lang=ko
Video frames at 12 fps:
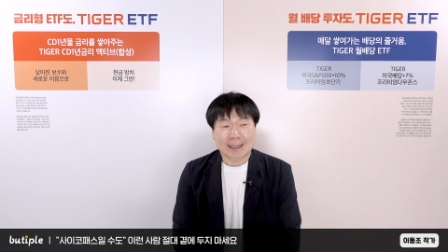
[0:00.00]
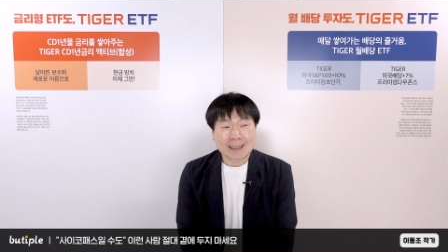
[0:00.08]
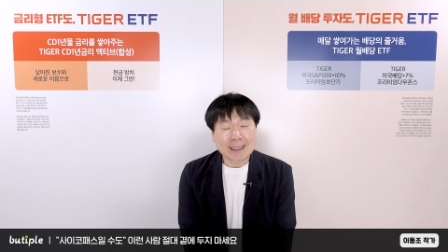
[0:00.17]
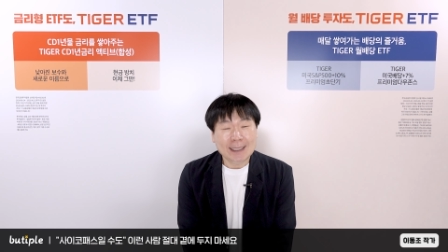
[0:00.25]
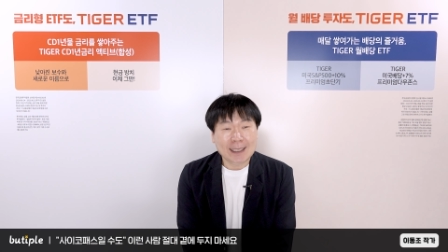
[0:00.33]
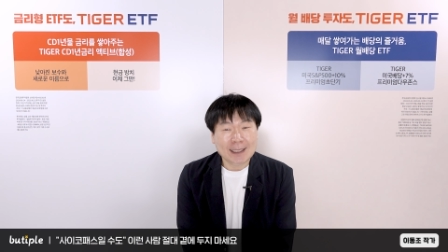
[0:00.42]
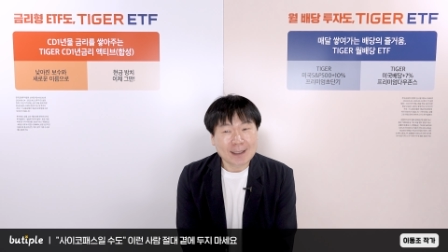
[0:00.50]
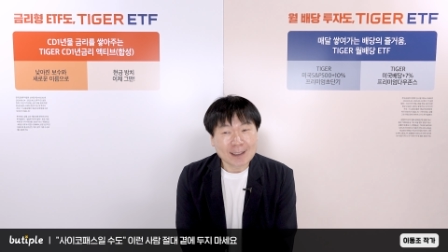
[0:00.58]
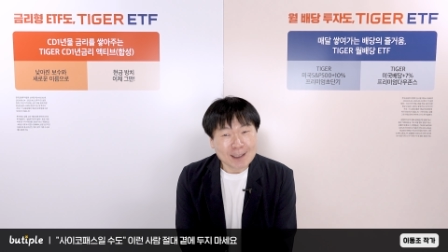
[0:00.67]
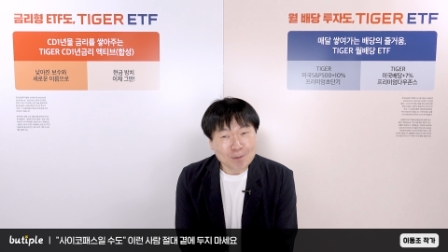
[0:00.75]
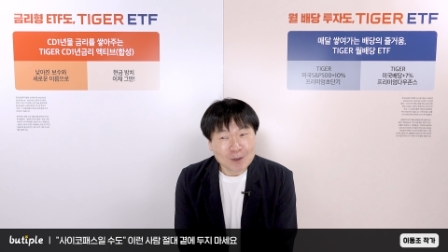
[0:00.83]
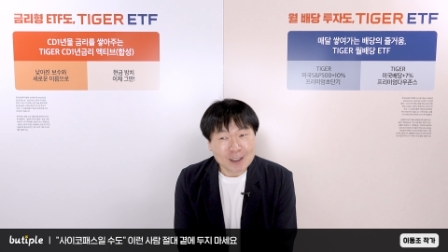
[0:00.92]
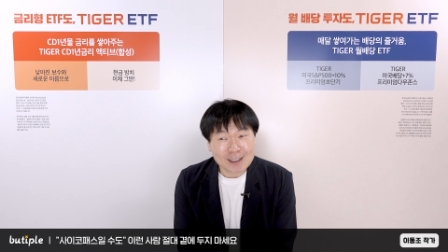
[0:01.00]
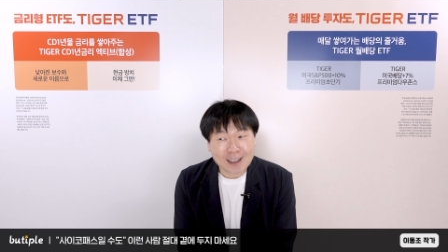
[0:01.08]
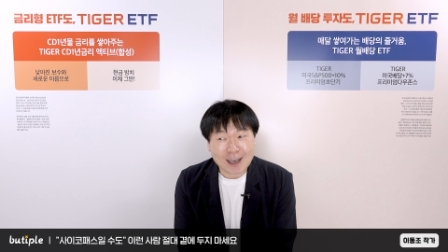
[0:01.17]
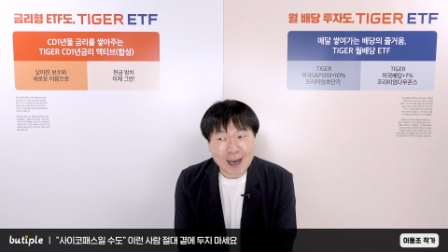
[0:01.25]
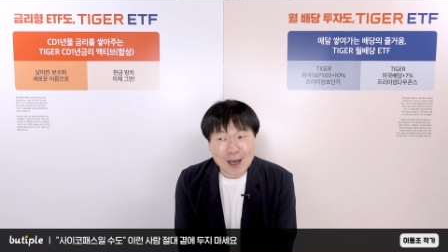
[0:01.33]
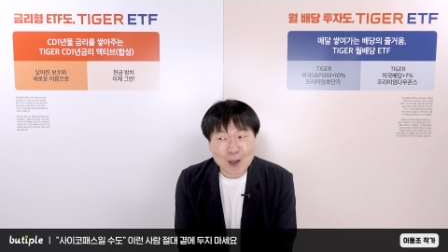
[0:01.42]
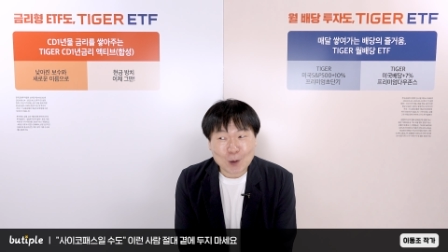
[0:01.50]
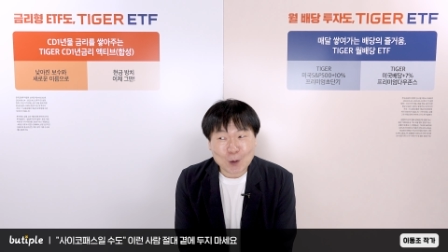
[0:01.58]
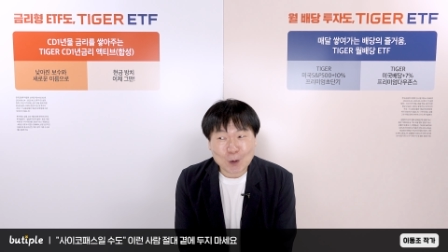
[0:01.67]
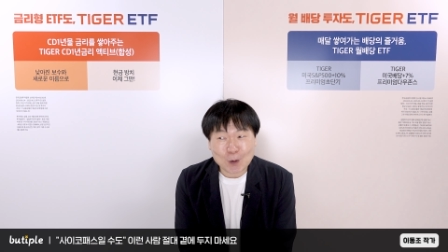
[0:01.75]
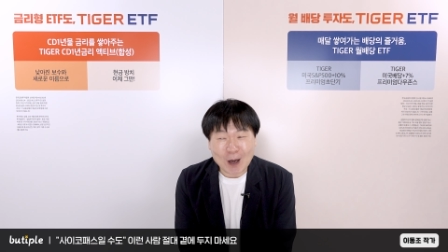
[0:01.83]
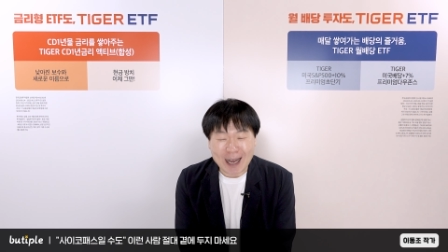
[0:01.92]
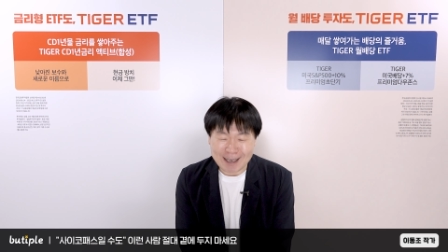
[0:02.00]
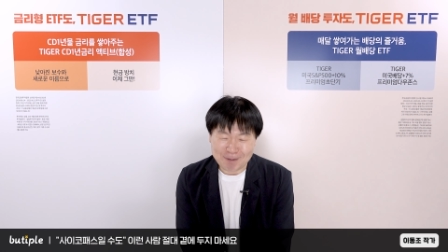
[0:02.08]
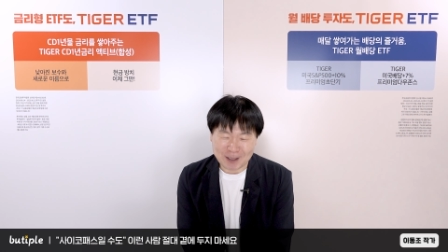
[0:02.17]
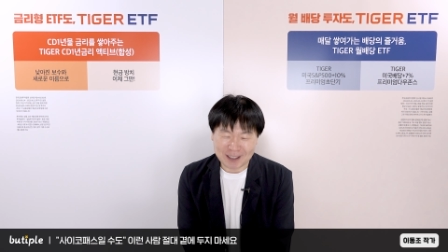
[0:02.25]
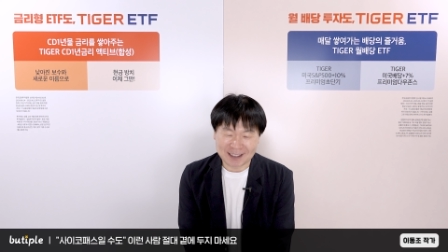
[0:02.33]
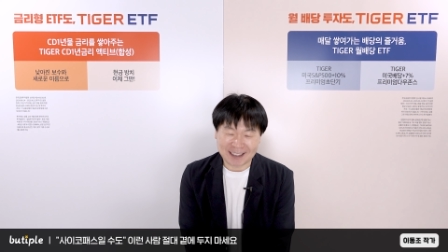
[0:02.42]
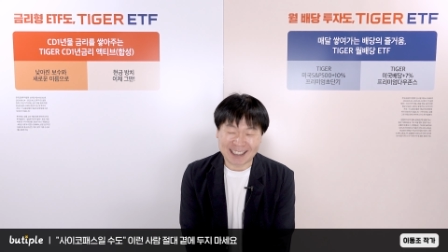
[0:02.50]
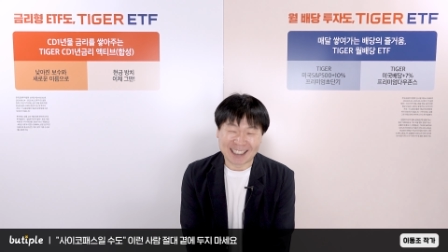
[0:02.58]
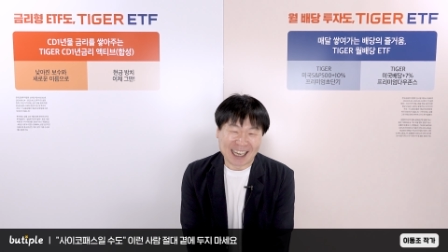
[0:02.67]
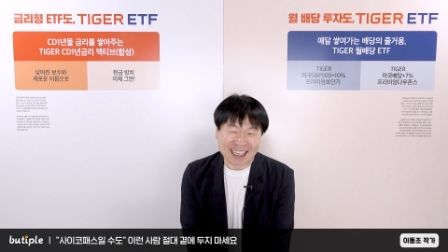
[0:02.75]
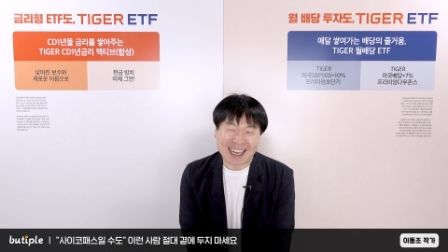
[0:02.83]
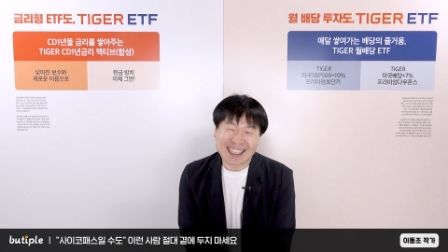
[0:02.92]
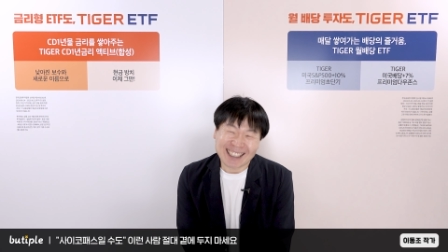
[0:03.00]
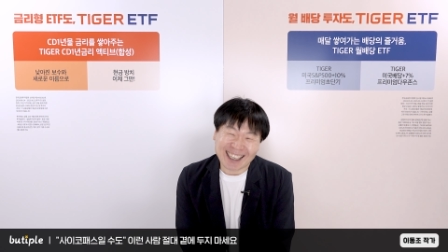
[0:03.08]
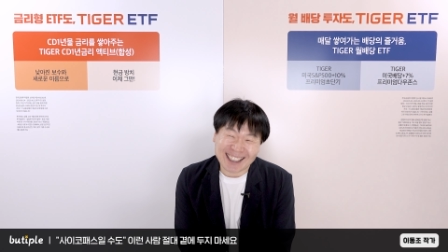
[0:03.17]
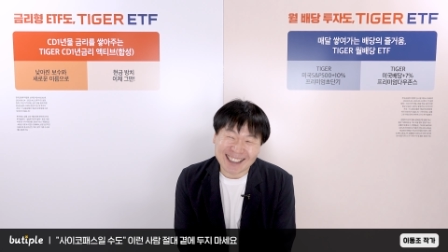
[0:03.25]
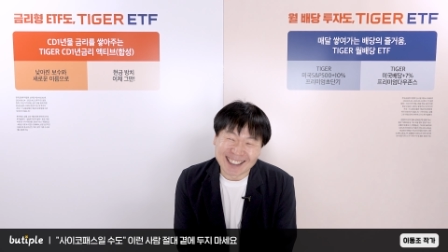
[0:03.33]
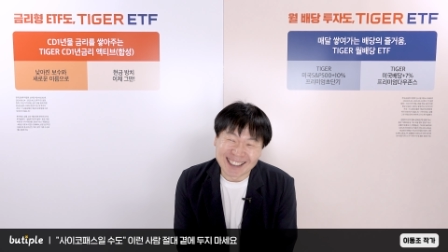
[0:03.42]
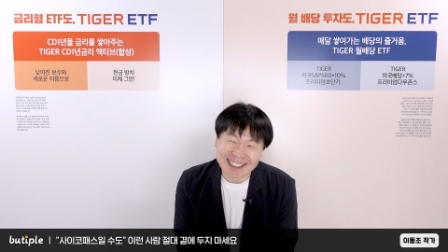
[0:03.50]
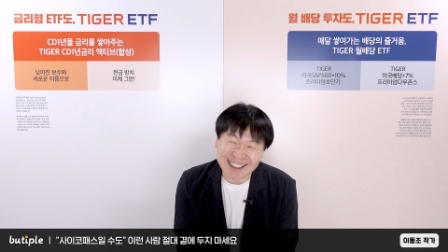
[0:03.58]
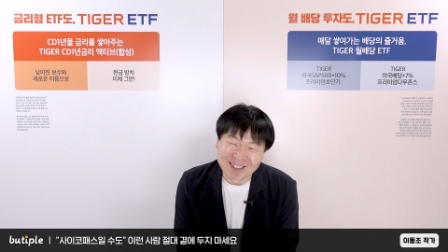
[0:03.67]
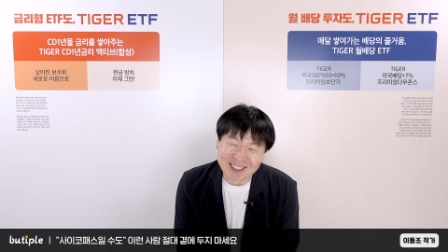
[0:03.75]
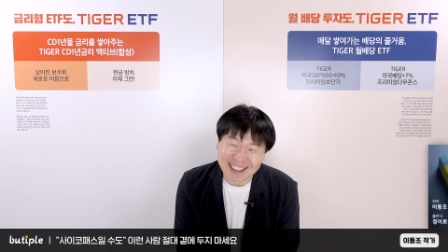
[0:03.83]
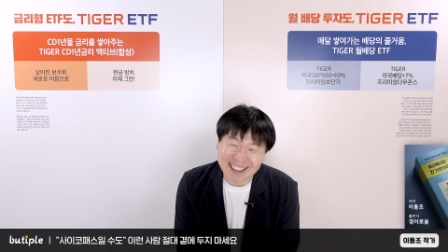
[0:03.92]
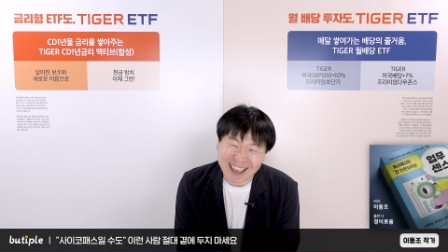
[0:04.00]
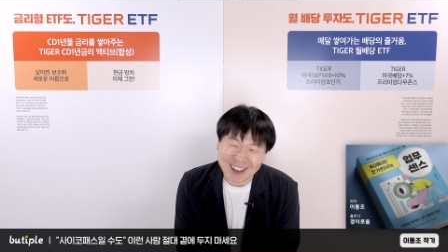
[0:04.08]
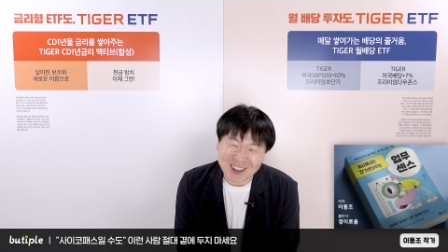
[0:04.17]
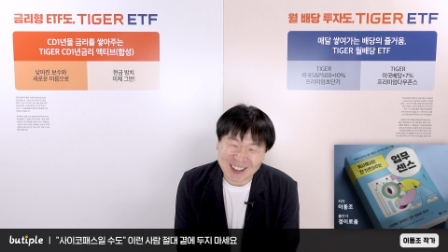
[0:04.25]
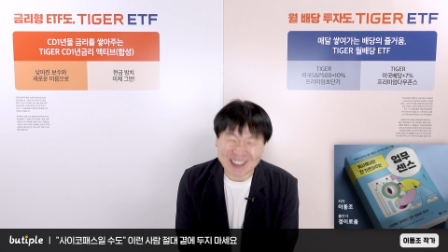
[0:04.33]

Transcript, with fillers: 일이 더 힘들까요? 아니면 인간관계가 더 힘들까요?